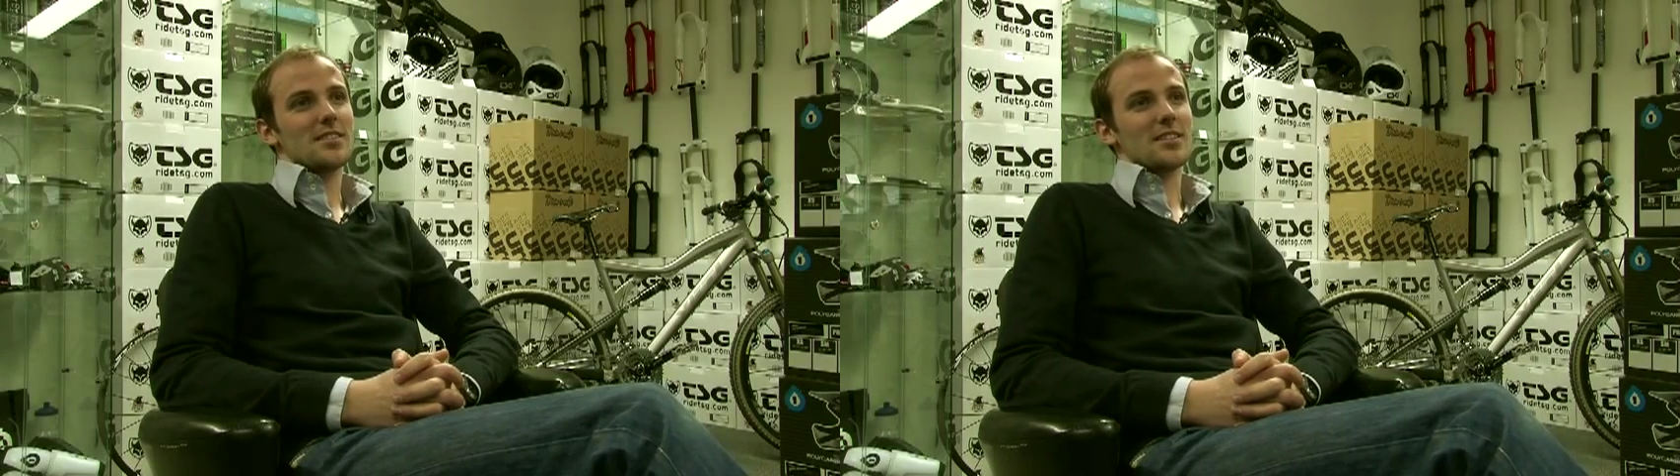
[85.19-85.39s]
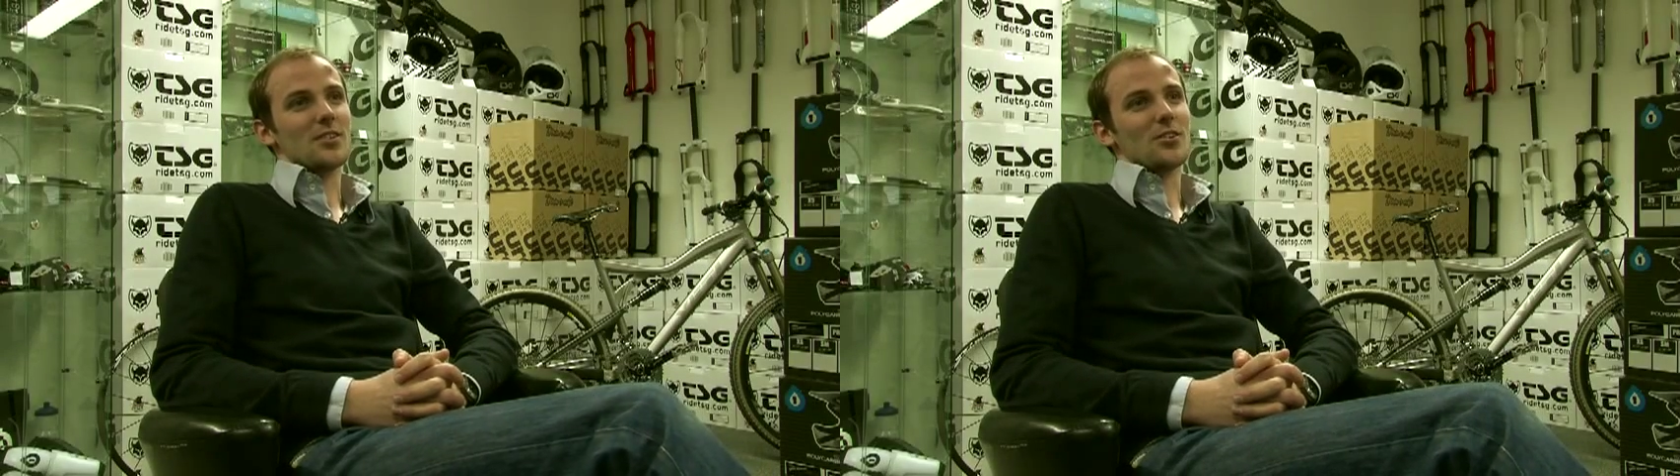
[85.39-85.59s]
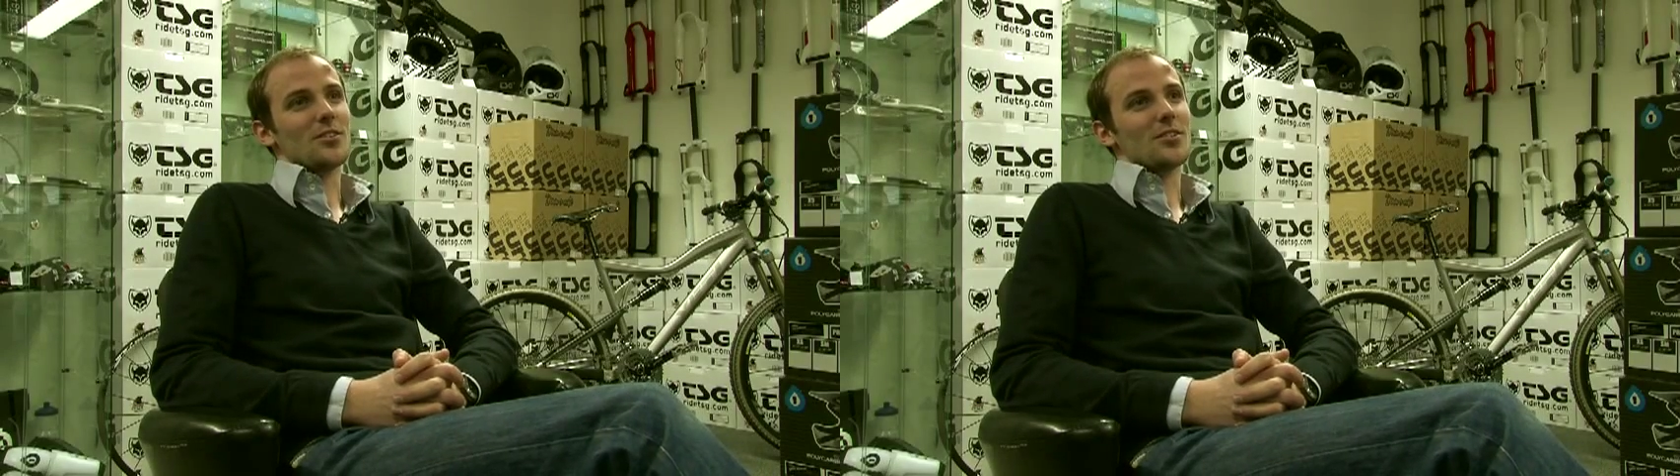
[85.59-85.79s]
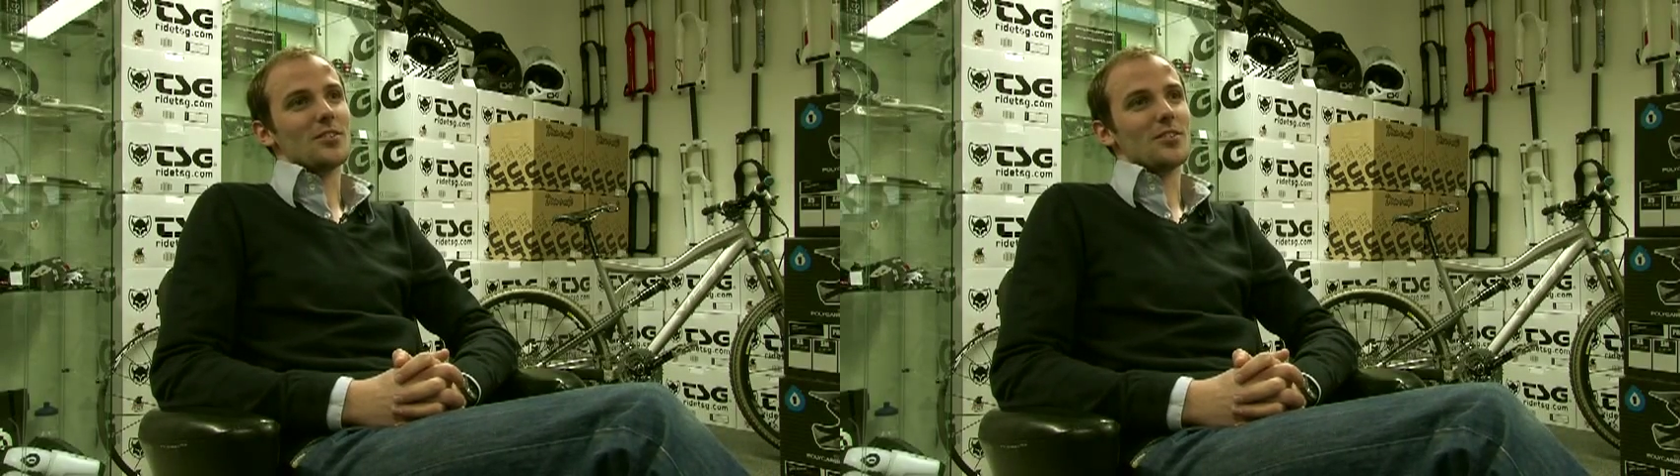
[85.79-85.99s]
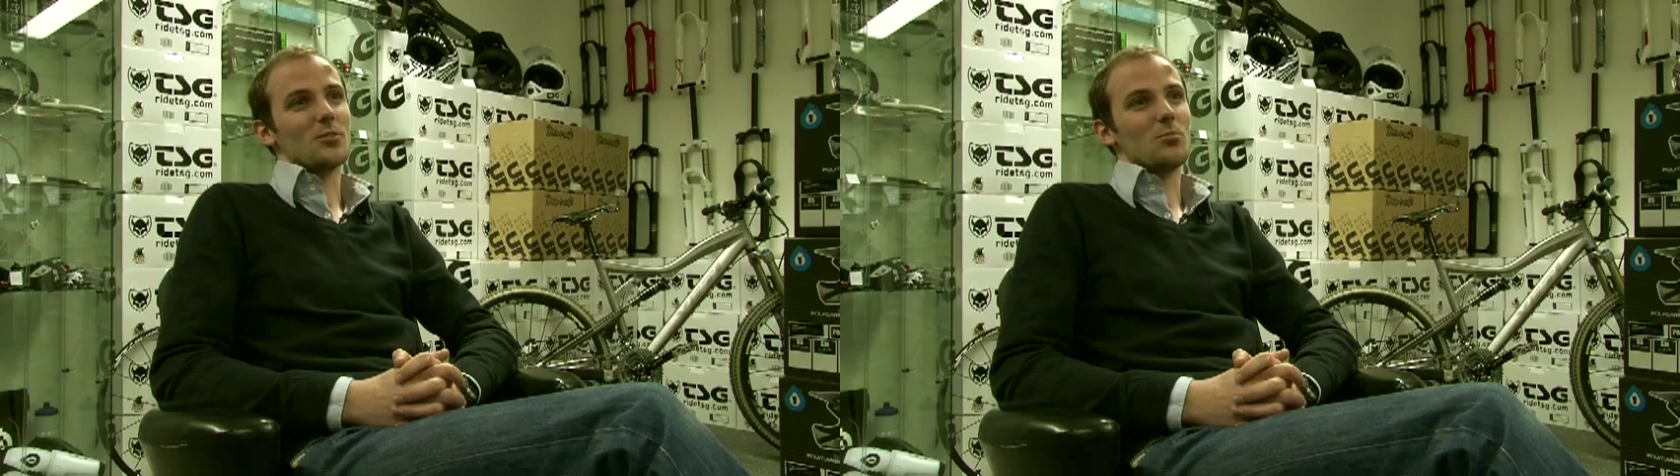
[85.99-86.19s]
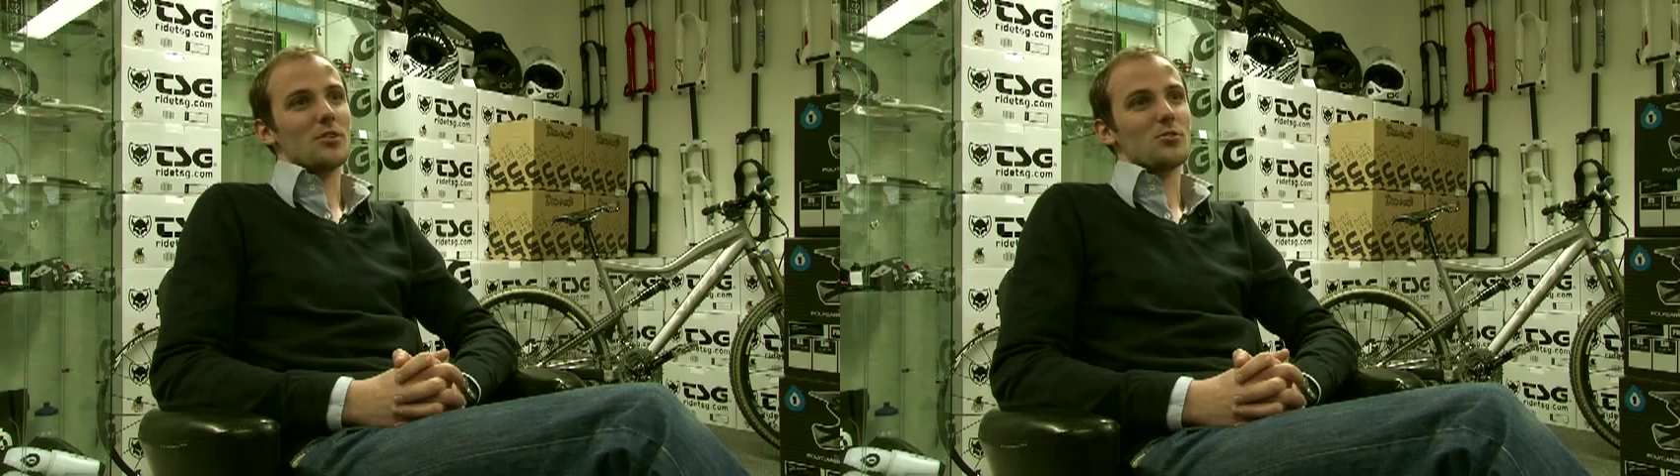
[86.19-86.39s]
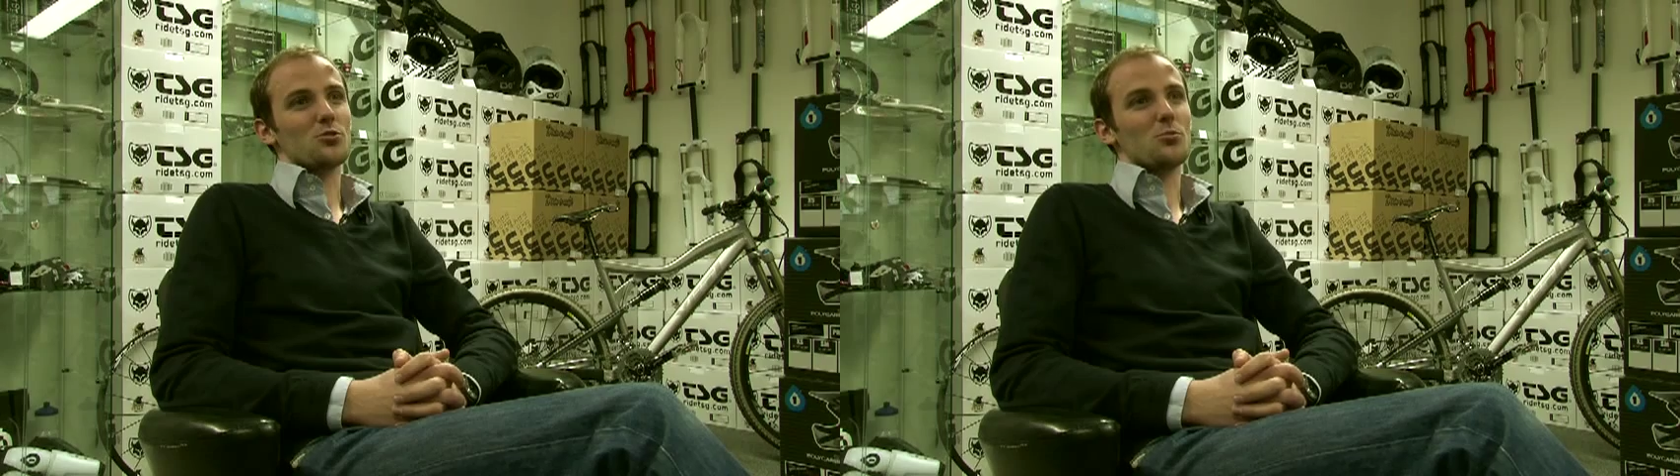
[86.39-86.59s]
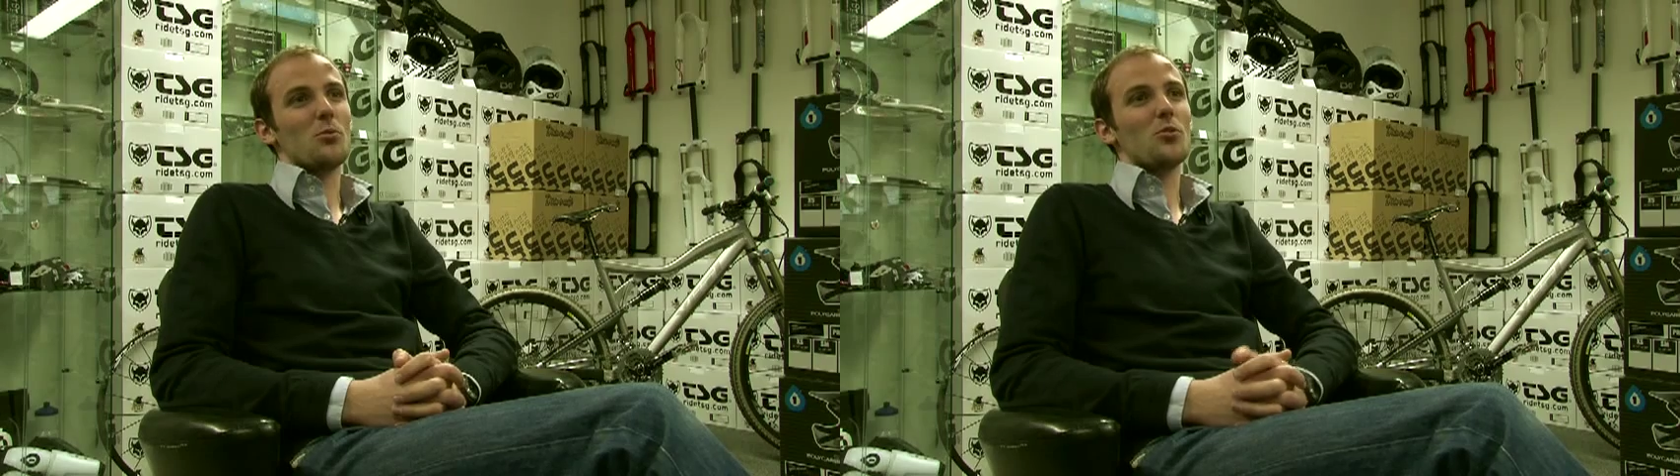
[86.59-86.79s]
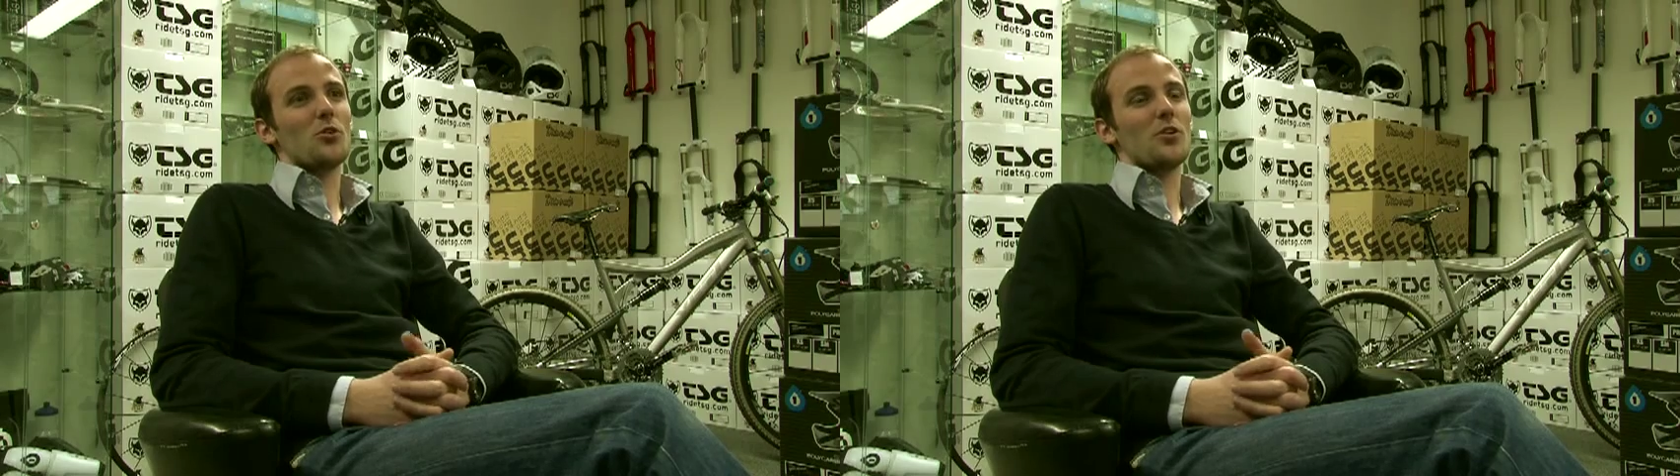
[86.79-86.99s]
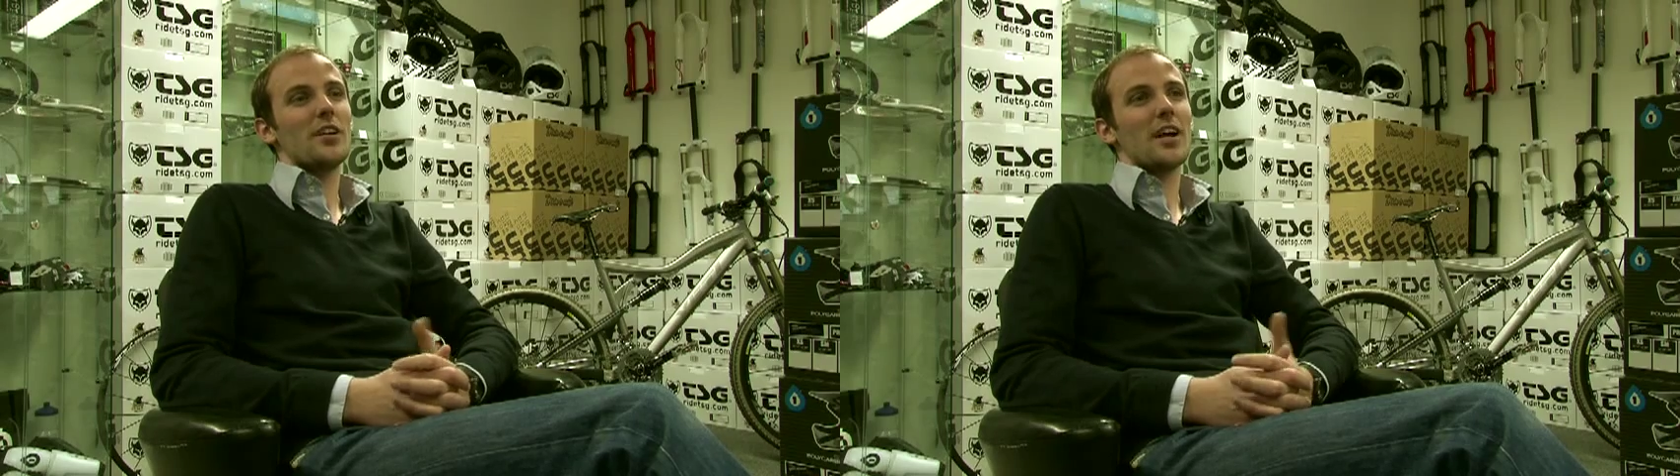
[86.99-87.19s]
c'est que à partir du moment où le
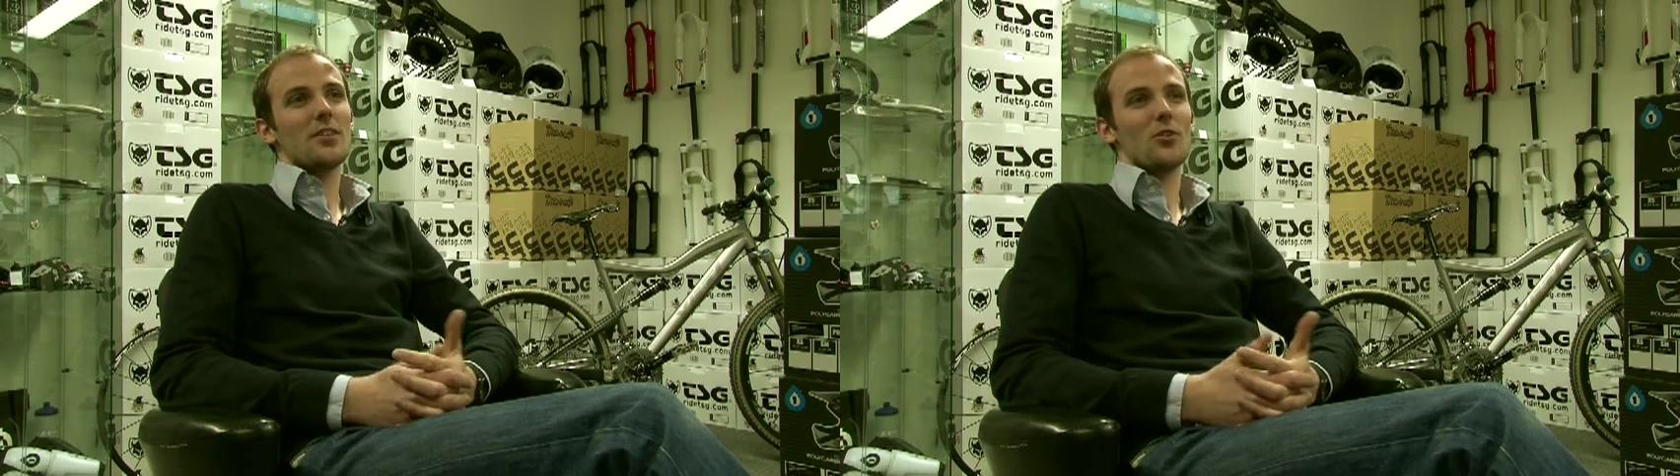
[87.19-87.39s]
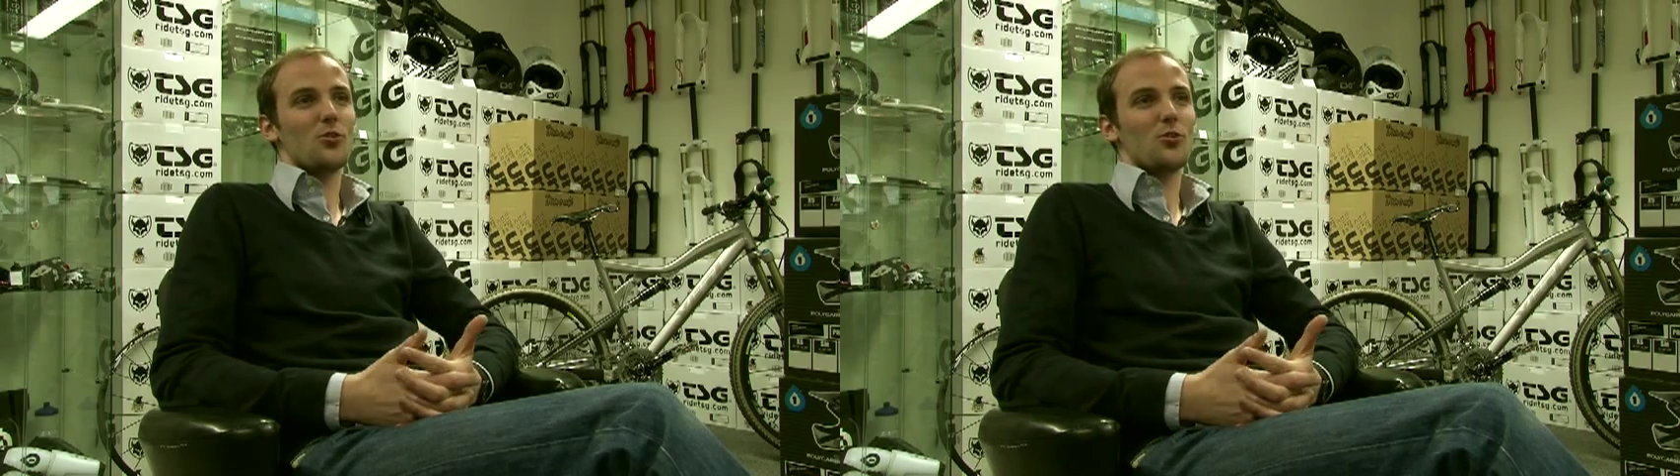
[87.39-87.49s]
colis arrive